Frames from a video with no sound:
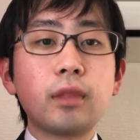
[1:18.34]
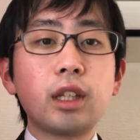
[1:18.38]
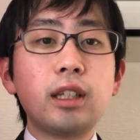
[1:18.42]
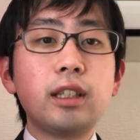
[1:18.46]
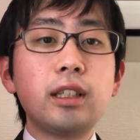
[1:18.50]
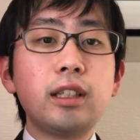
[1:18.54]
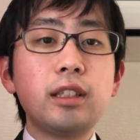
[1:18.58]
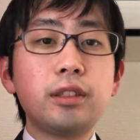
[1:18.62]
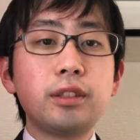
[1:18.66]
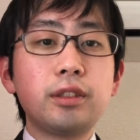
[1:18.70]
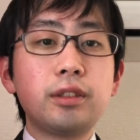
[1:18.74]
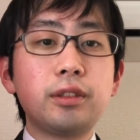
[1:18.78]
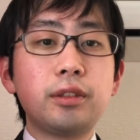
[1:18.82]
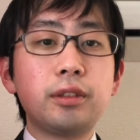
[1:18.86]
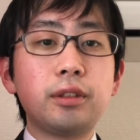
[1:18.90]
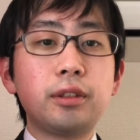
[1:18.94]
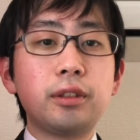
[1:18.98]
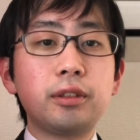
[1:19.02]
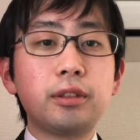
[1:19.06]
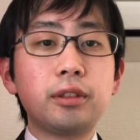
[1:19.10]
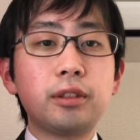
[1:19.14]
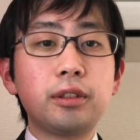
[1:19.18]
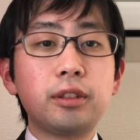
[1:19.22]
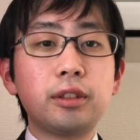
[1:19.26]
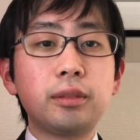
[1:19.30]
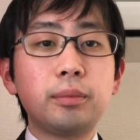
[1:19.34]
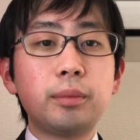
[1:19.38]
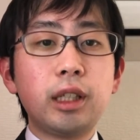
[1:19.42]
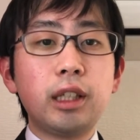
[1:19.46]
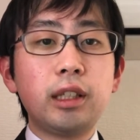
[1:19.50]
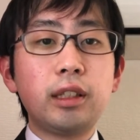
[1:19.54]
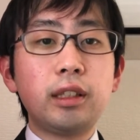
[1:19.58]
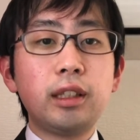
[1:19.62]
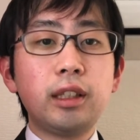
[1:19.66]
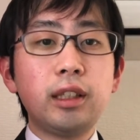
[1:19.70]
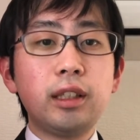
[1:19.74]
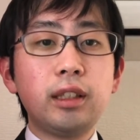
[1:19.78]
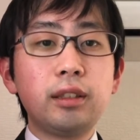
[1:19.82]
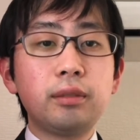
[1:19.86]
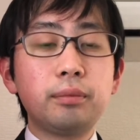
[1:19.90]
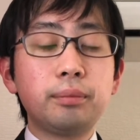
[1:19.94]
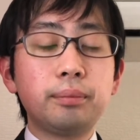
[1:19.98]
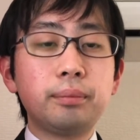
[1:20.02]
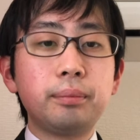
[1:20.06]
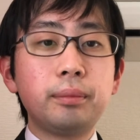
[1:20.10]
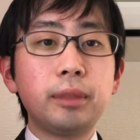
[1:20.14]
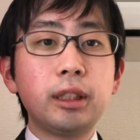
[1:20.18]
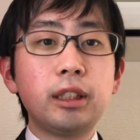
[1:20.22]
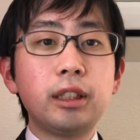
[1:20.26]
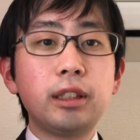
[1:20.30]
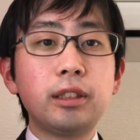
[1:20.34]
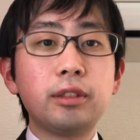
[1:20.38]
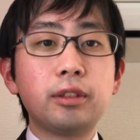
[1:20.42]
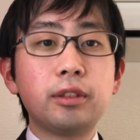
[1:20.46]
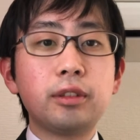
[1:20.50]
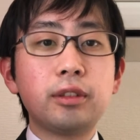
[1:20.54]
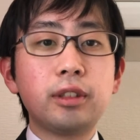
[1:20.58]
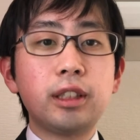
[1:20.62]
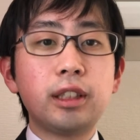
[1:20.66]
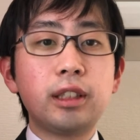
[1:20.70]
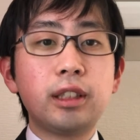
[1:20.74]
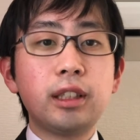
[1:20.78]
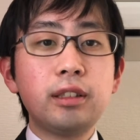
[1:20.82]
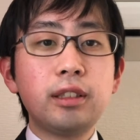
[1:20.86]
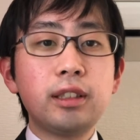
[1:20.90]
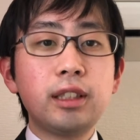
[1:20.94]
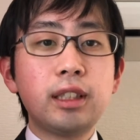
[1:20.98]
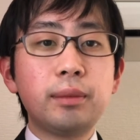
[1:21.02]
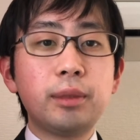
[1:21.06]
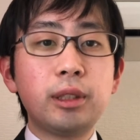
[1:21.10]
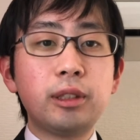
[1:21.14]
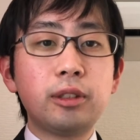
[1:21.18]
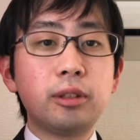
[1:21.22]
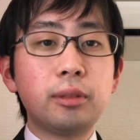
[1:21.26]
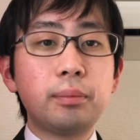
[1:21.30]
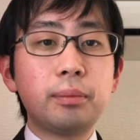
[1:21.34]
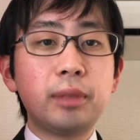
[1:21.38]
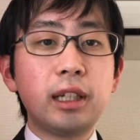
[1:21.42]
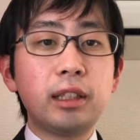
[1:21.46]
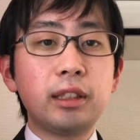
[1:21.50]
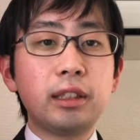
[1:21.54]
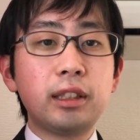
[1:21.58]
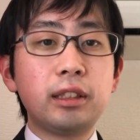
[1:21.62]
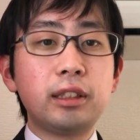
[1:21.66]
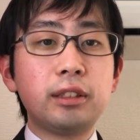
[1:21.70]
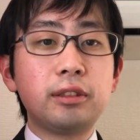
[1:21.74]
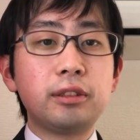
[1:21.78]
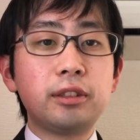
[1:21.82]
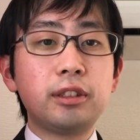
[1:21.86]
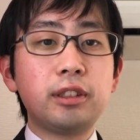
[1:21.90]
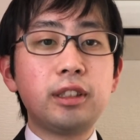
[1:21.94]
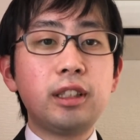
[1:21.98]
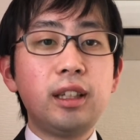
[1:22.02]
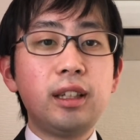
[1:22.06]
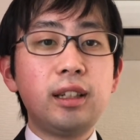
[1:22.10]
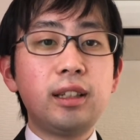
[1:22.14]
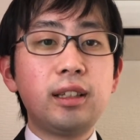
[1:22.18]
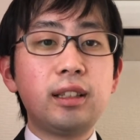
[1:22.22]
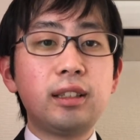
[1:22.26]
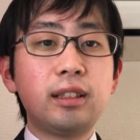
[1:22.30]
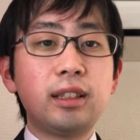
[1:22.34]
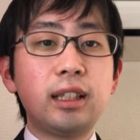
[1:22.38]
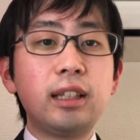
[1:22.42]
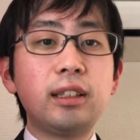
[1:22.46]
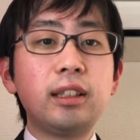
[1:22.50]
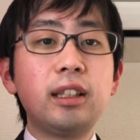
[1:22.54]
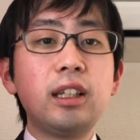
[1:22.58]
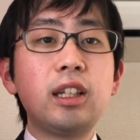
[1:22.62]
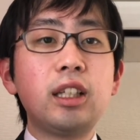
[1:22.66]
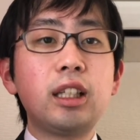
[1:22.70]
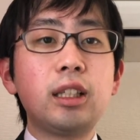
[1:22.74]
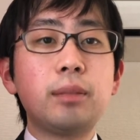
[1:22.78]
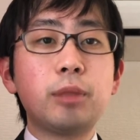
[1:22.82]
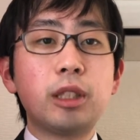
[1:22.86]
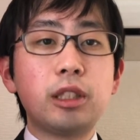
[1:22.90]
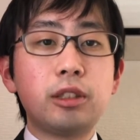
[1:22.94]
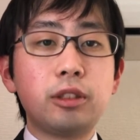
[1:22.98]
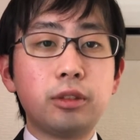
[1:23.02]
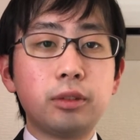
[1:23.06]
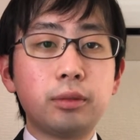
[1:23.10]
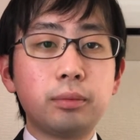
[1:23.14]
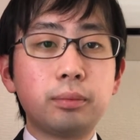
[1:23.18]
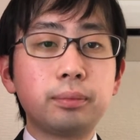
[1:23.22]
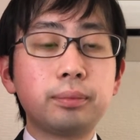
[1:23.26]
以上のことを踏まえてビリーを生かすためのパーティーについて考えていきましょう